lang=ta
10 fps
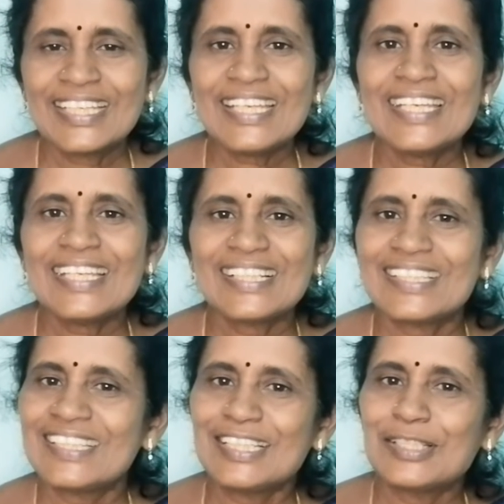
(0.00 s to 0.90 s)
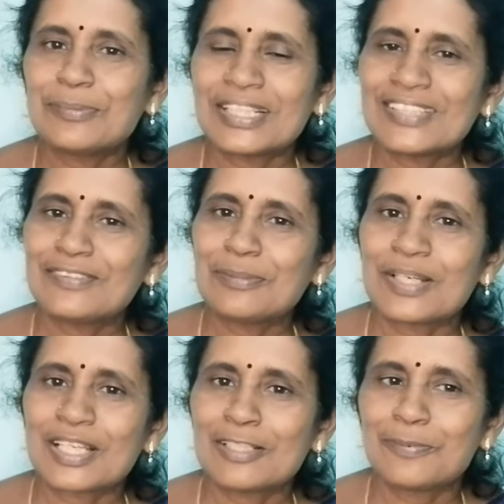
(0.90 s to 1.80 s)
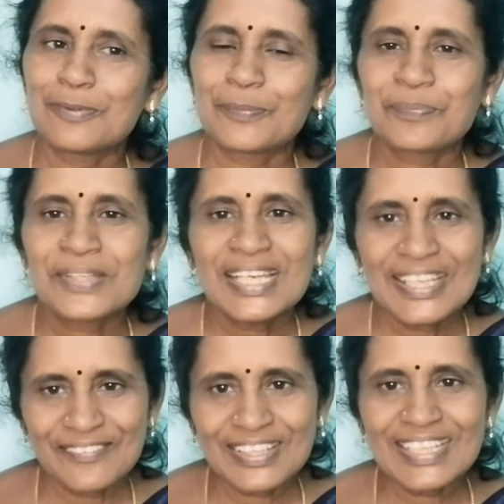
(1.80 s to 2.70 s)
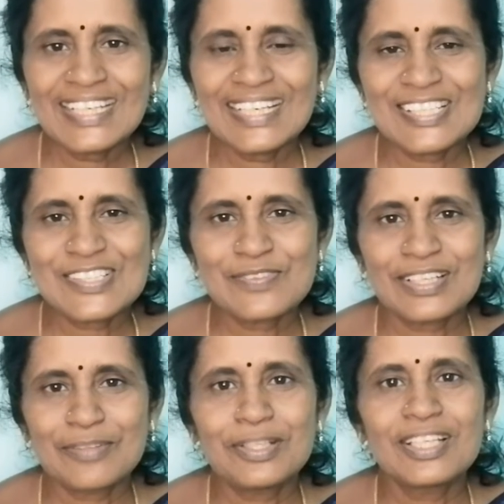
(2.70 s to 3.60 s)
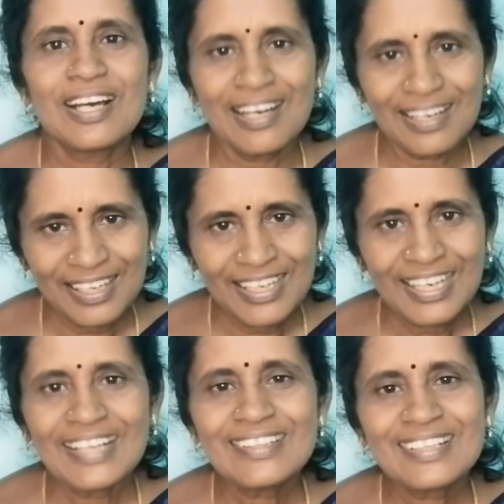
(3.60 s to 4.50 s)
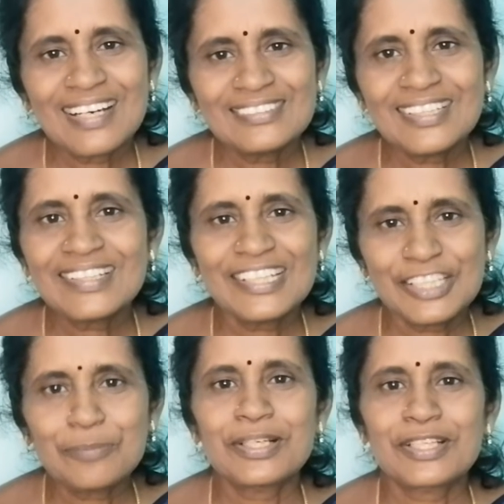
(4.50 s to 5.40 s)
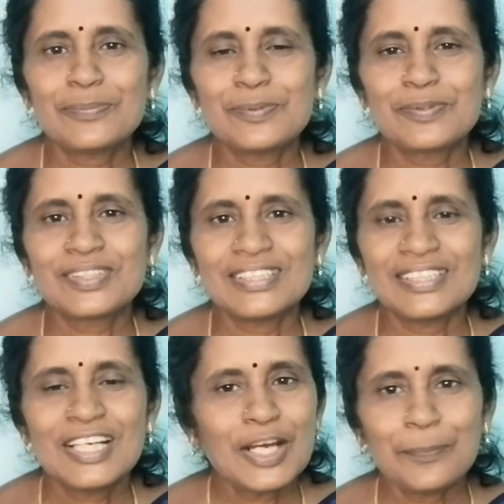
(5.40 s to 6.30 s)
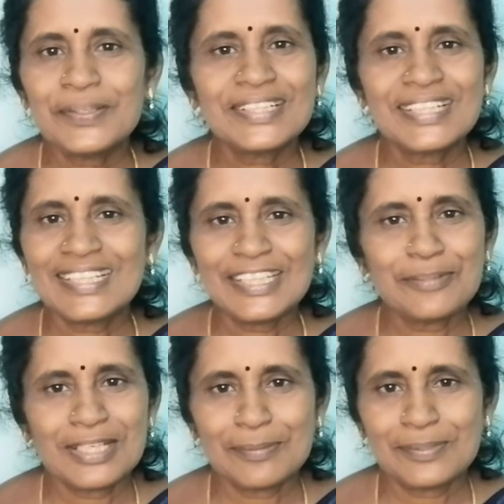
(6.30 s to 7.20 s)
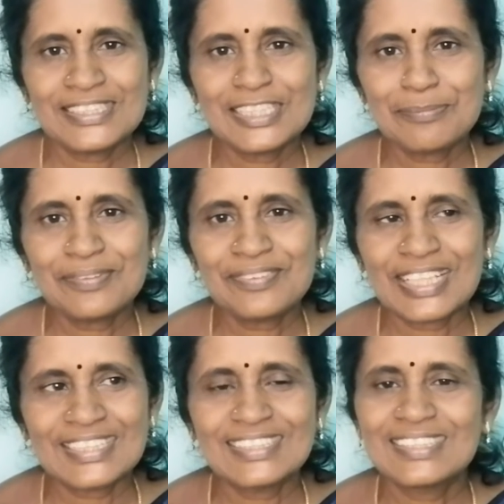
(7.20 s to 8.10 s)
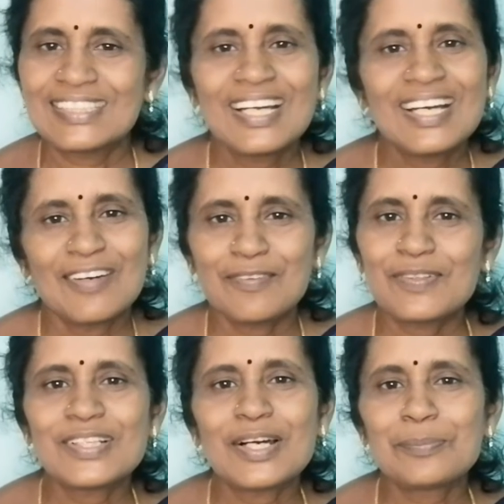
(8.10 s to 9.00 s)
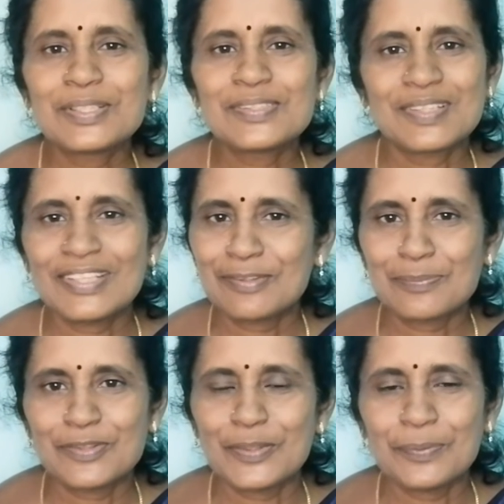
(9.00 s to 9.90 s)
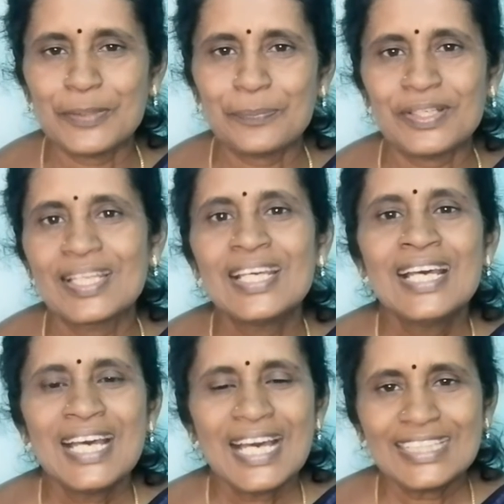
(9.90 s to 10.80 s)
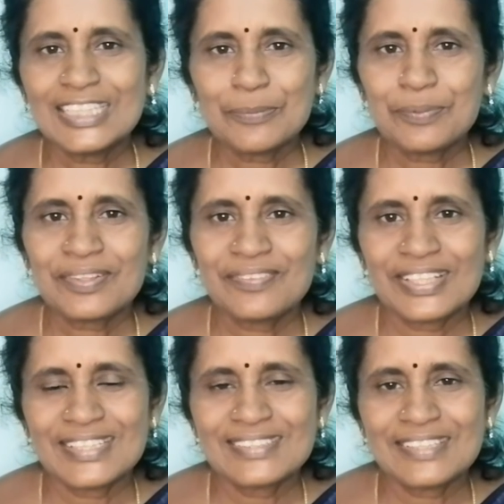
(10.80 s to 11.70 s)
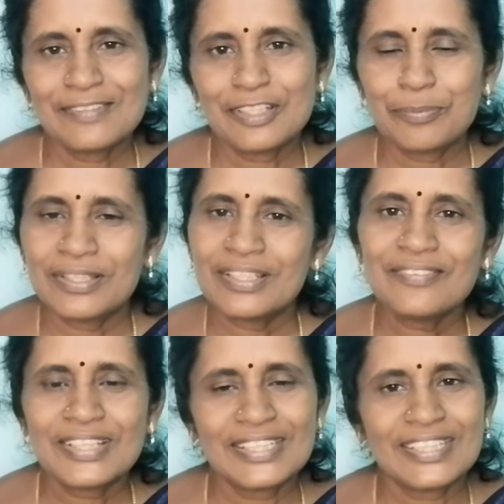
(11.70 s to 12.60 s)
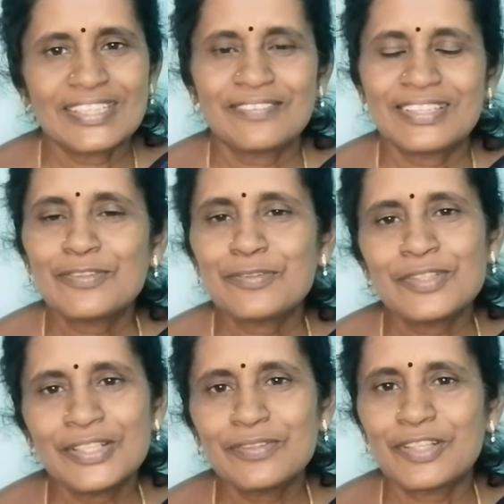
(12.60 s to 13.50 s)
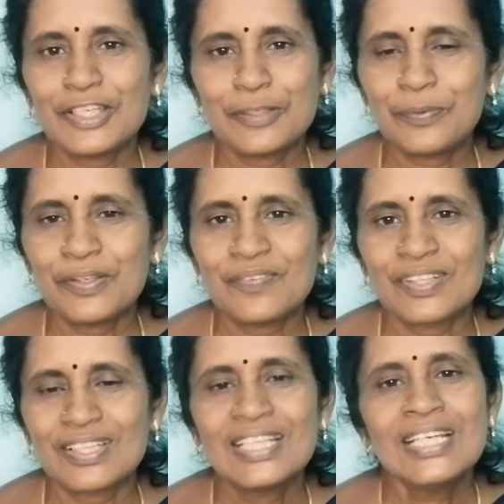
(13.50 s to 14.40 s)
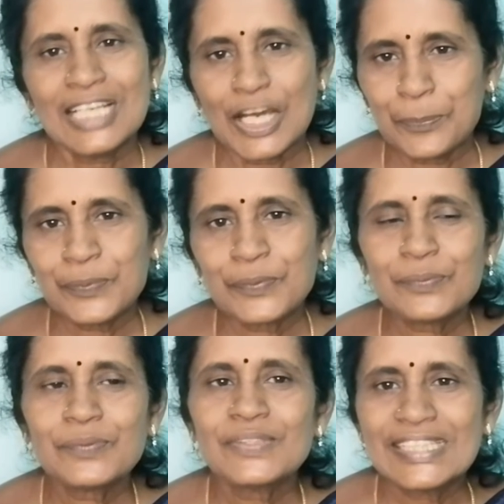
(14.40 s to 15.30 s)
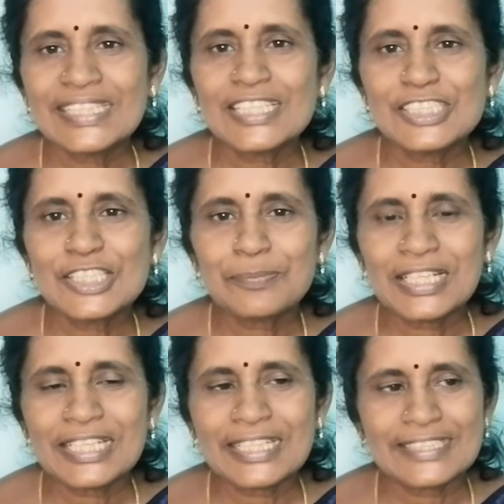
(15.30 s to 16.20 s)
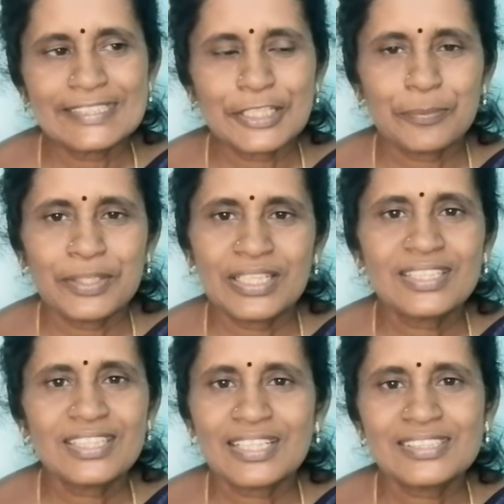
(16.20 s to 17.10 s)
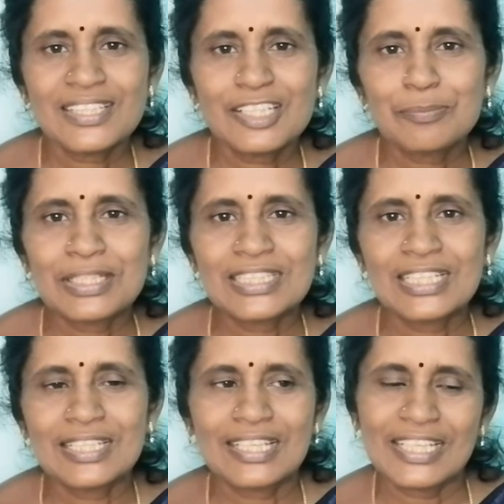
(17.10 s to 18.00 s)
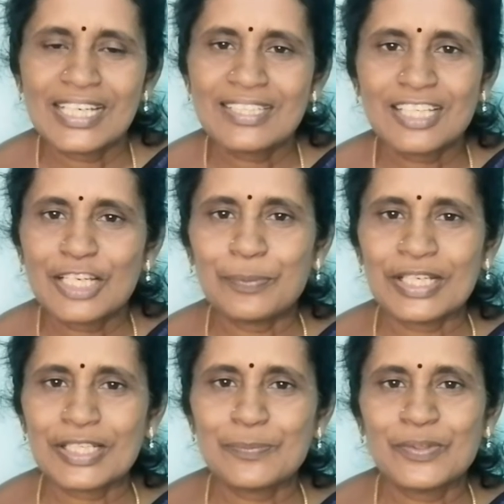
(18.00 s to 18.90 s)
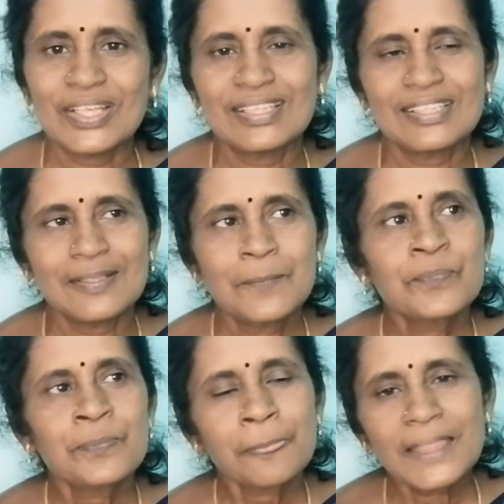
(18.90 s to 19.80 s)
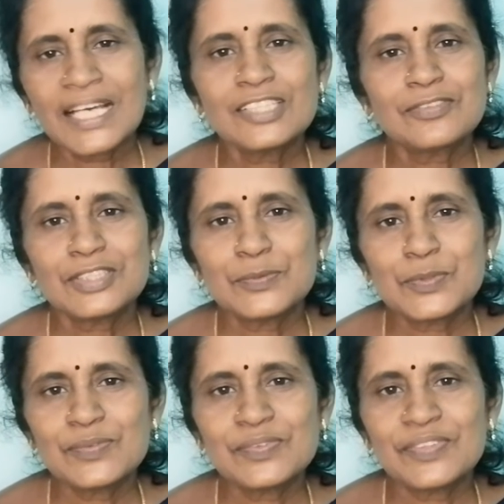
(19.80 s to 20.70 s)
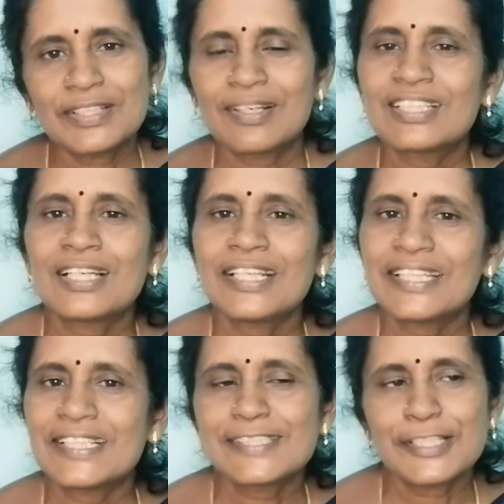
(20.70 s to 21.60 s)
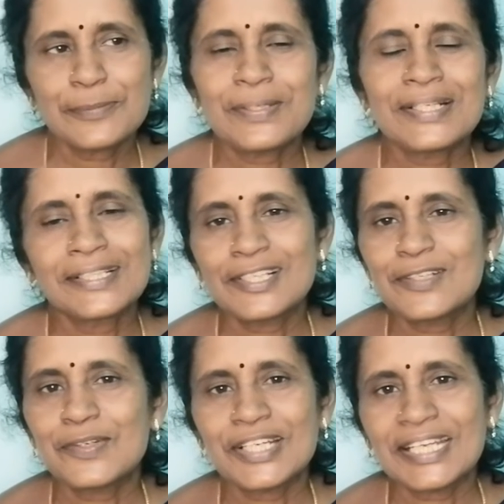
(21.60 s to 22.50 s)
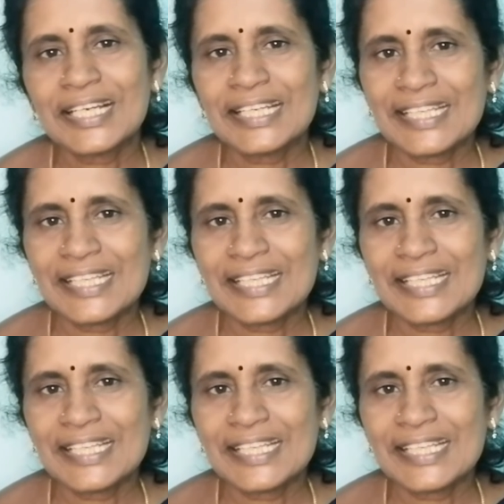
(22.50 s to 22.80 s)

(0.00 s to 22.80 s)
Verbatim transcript: கீ கீன்னு கத்திட்டு அந்த மரத்தை விட்டு பறந்து போகும் இவர் என்ன நினைச்சுக்குவார் அப்படின்னா அந்த ராஜா கிளி தான் பறந்து போகுது அப்போ அந்த கிளி இனிமேல் நமக்கு திரும்பி வராது அவ்வளோதான் அப்படின்னு சொல்லி இவர் முடிவு பண்ணிப்பார் அதுக்கப்புறம் இவர் என்ன செய்வார் அப்படின்னா இவர் அந்த இடத்த விட்டு கூண்டையும் தூக்கிட்டு போயிடுவாரு அப்புறம் இந்த அஞ்சுகம் கிளி என்ன செய்யும் அப்படின்னா அந்த ராஜா கிளி மரத்தில் இருக்கு இல்லையா அதனால பறக்க முடியாது அதுக்கு வந்து உணவு வேணும் அதனால இது என்ன செய்யும் பழங்கள் கொட்டைகள்